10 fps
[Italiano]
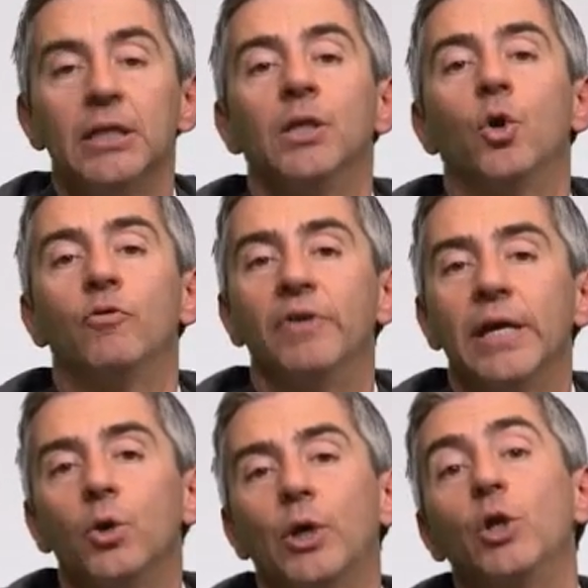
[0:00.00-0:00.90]

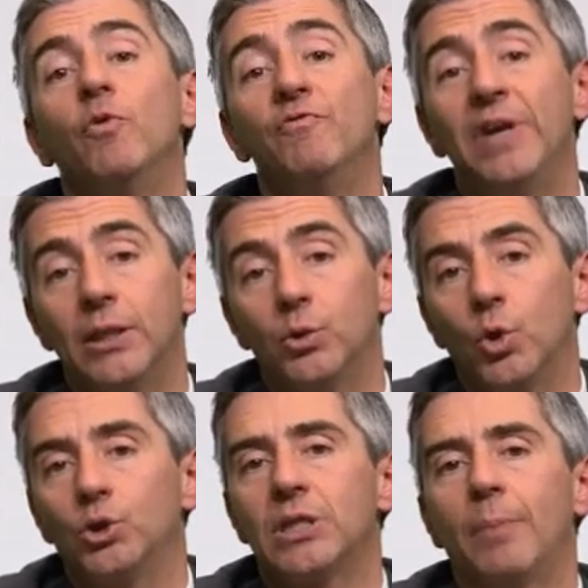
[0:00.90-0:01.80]
ovvero che non
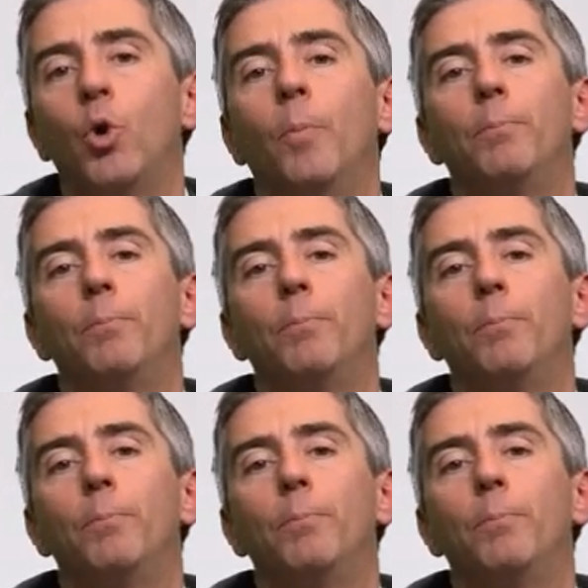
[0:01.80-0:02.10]
vendono diciamo,